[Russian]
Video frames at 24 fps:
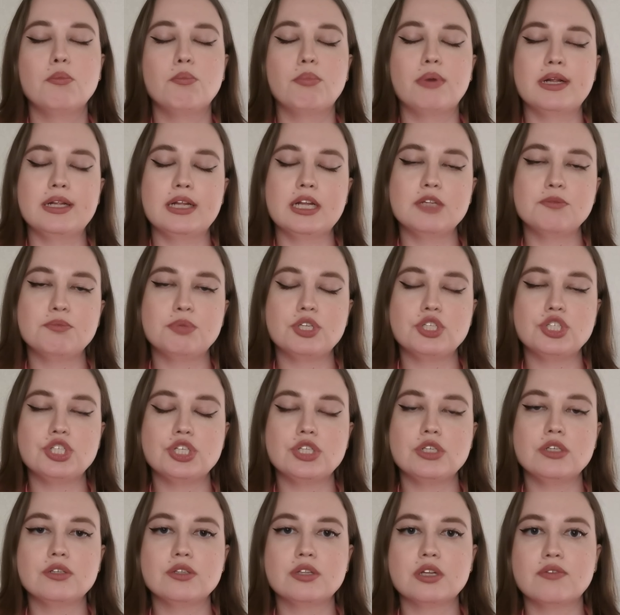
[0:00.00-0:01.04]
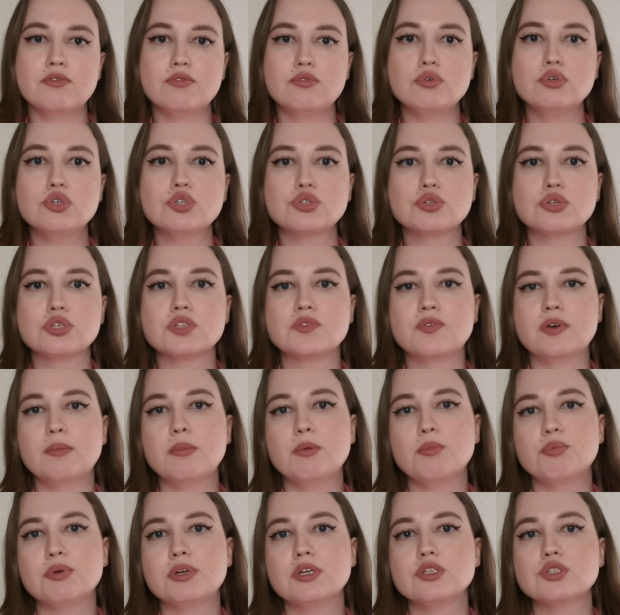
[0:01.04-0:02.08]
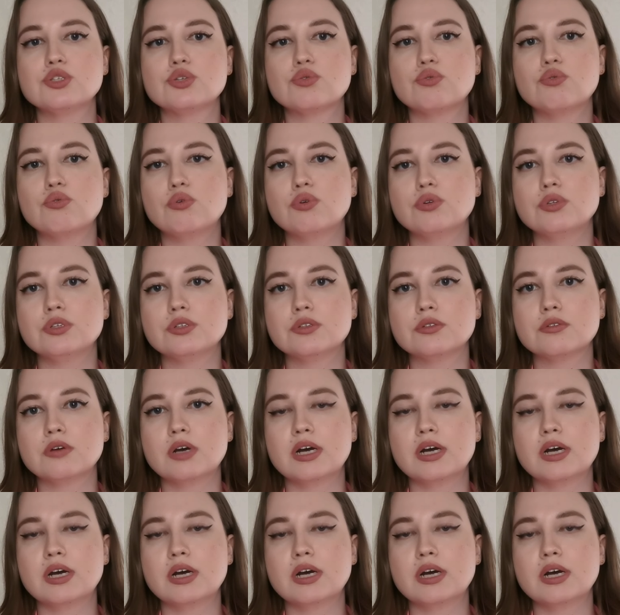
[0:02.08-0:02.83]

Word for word: понять причины того, что с вами происходит,